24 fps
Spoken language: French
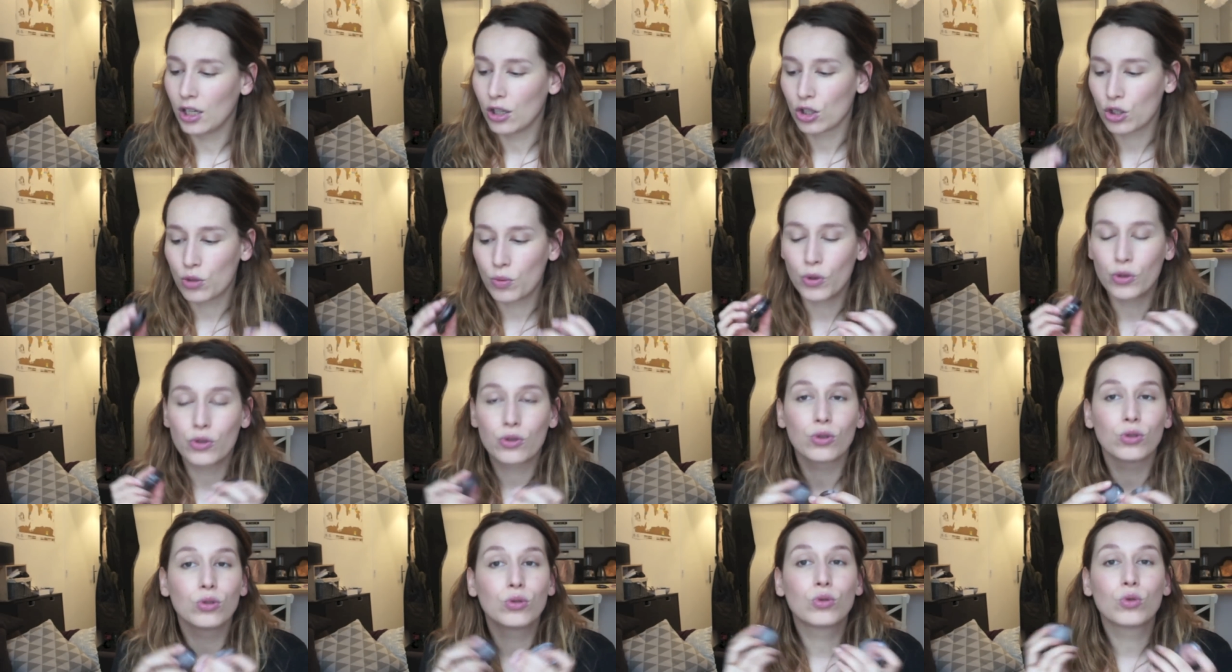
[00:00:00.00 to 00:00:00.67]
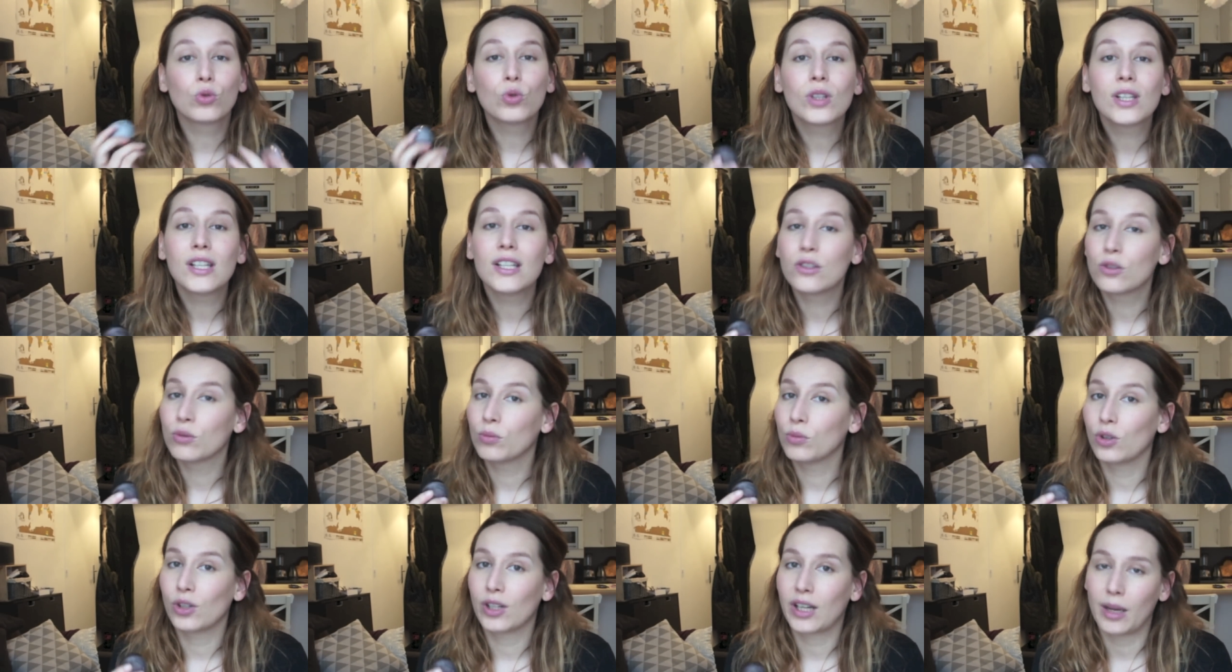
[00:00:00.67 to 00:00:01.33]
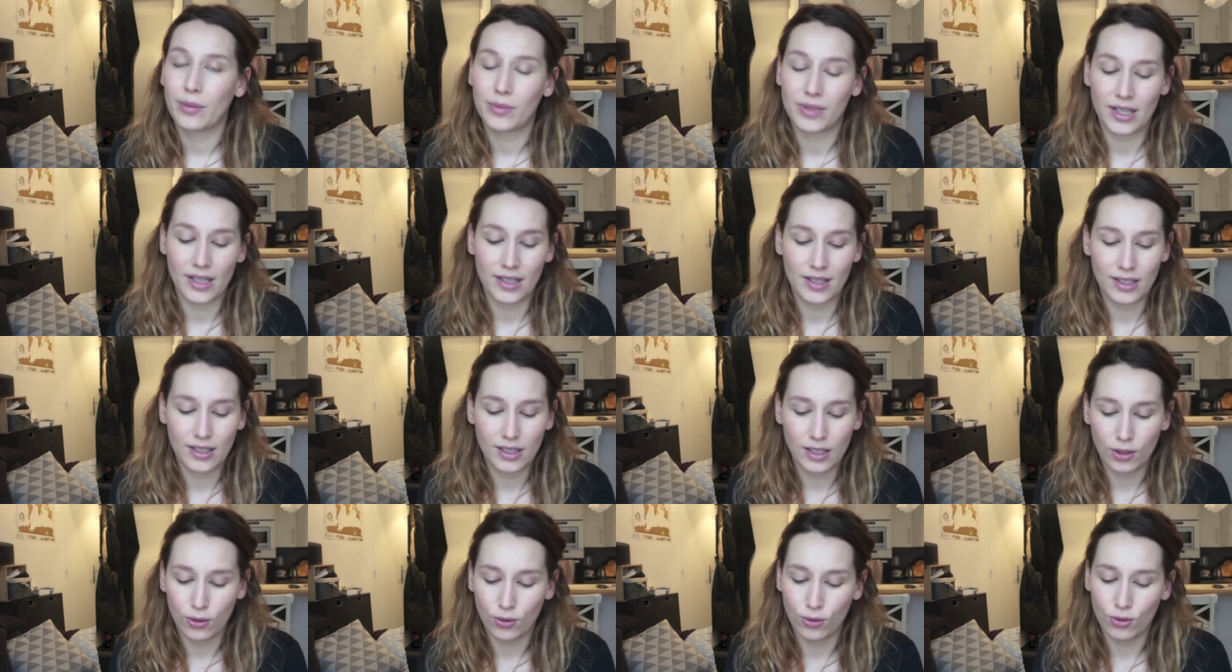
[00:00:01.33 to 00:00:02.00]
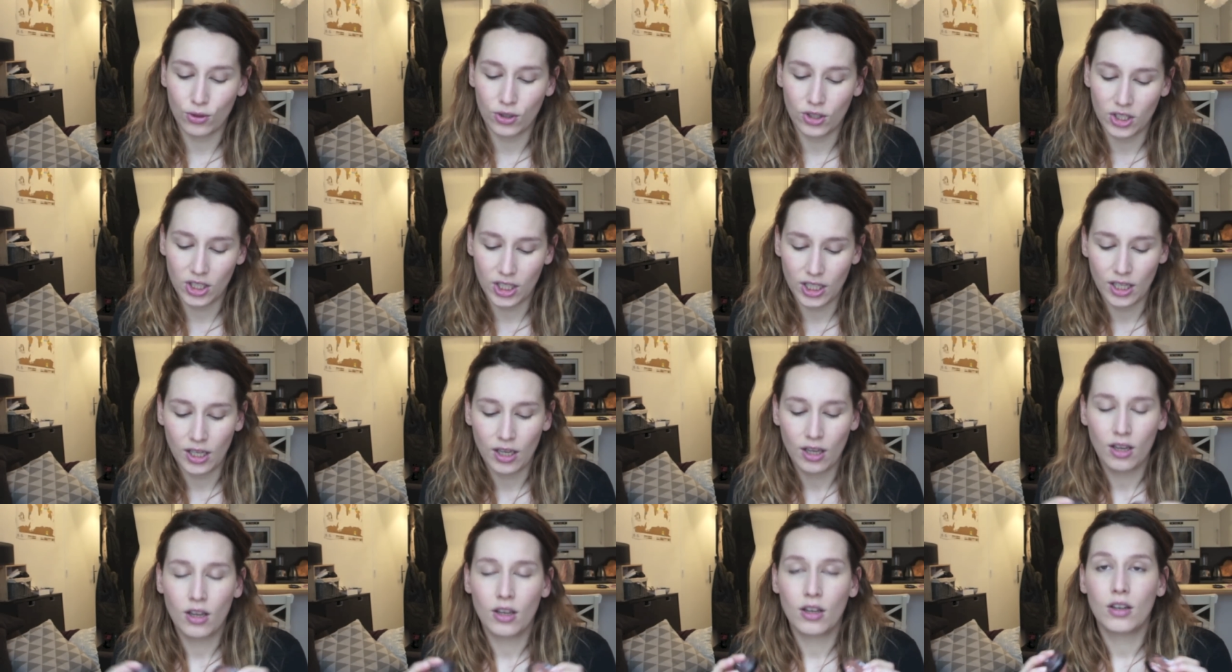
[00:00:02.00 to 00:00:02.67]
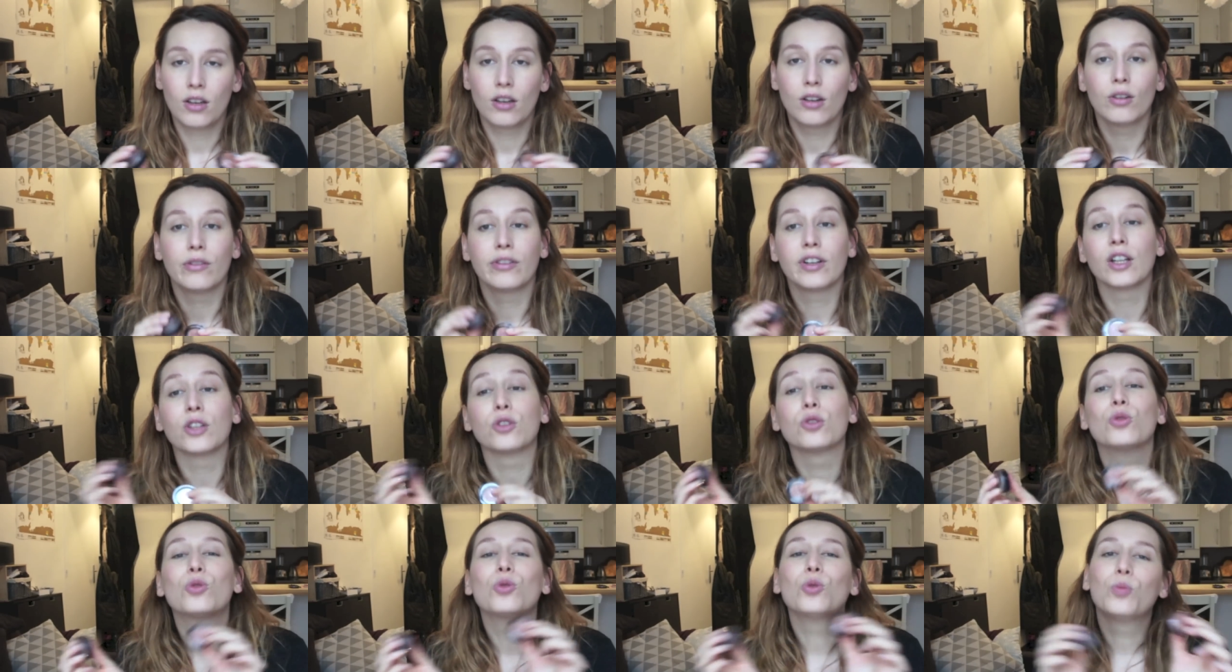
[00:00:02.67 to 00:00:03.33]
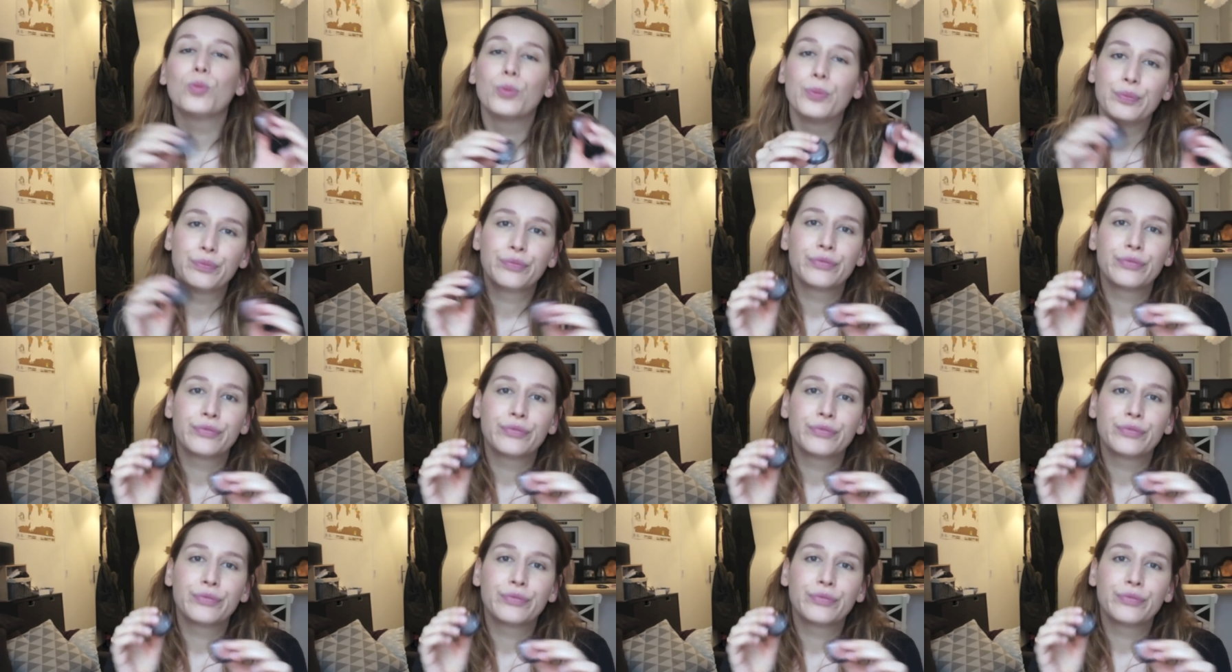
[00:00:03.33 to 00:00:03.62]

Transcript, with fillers: Je pense que de toutes les ombres crème satinées que j'ai, enfin de tout,